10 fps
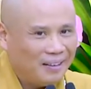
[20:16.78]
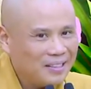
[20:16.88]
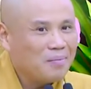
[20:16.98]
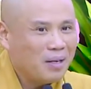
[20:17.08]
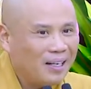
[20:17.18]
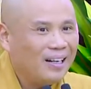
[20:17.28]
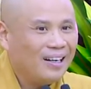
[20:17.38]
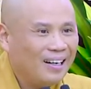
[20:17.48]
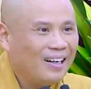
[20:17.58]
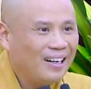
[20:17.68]
sẽ bệnh.
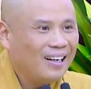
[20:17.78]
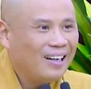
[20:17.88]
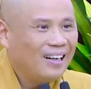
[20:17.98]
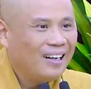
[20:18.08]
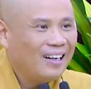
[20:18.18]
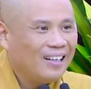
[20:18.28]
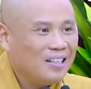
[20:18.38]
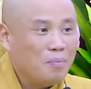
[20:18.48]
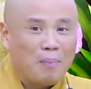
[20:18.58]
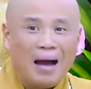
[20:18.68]

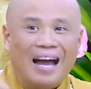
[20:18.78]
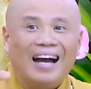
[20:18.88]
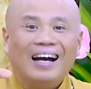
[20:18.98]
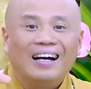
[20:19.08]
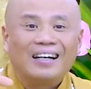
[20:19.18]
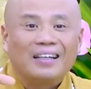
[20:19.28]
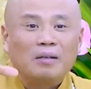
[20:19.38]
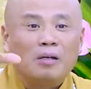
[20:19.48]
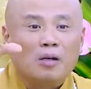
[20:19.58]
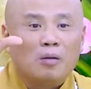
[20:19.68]
Nhưng mà ba
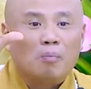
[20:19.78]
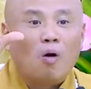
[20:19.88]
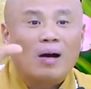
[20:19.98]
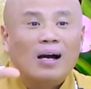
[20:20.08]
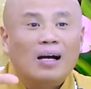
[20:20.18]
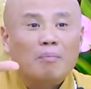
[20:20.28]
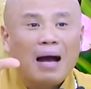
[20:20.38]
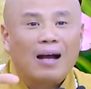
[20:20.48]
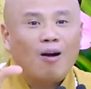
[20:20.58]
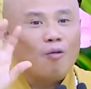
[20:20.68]
hơi, một hơi
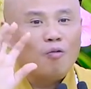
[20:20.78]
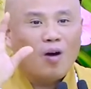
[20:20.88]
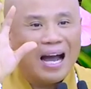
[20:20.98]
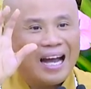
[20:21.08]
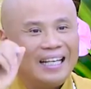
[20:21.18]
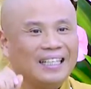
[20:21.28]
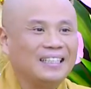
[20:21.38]
ba câu vô hại.